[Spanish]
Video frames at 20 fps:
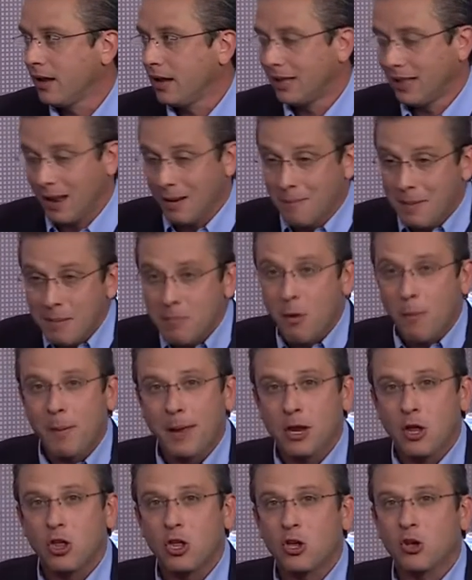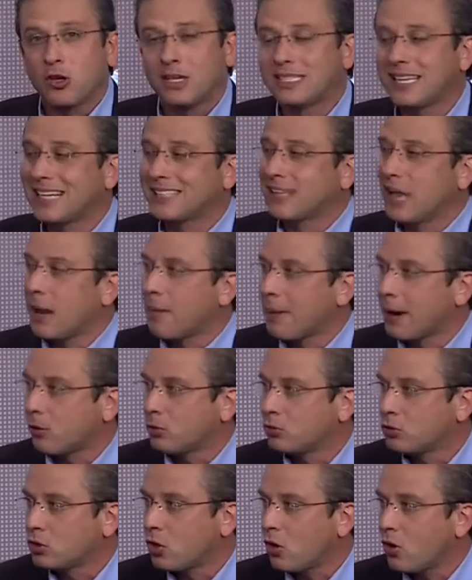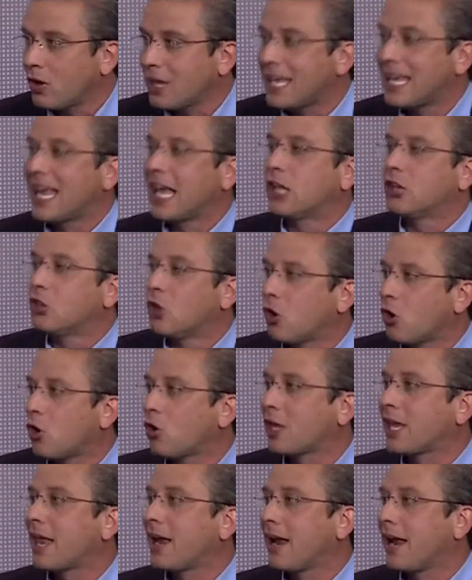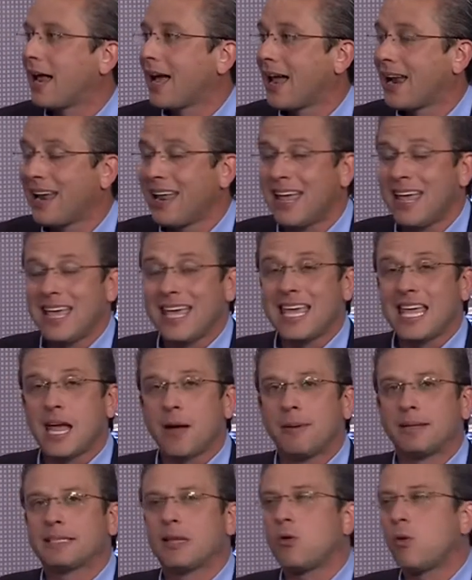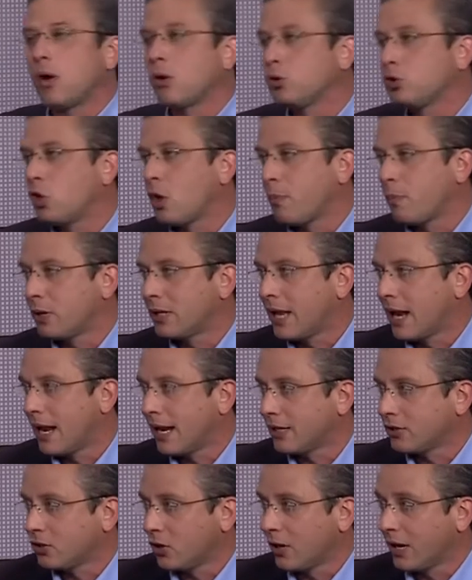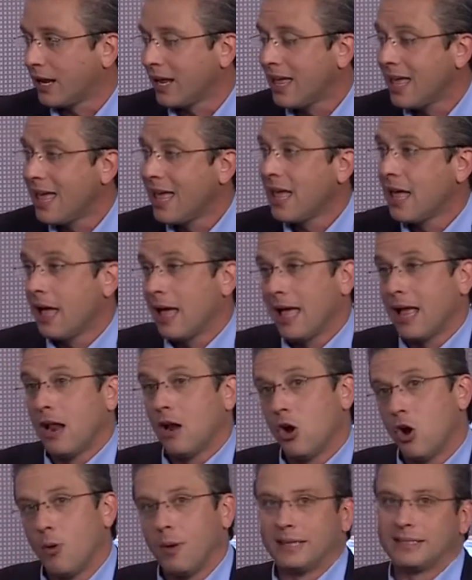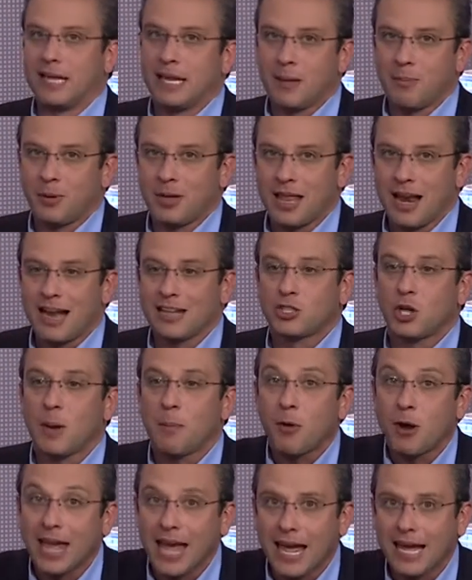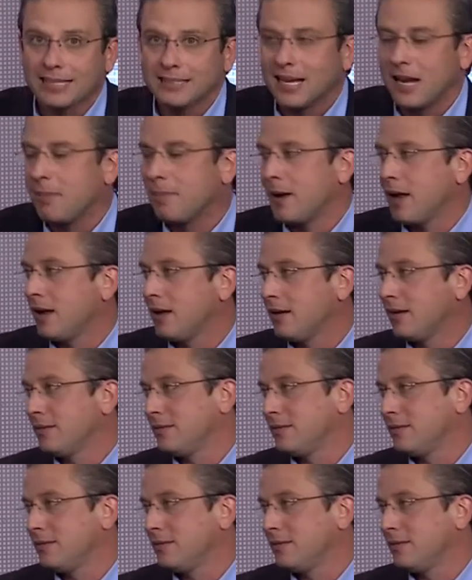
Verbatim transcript: El mismo periódico dice que se le preguntó y que no lo quiere negar y que va a hacer un anuncio después de las elecciones. Lo va a hacer después de las elecciones porque ese es el plan.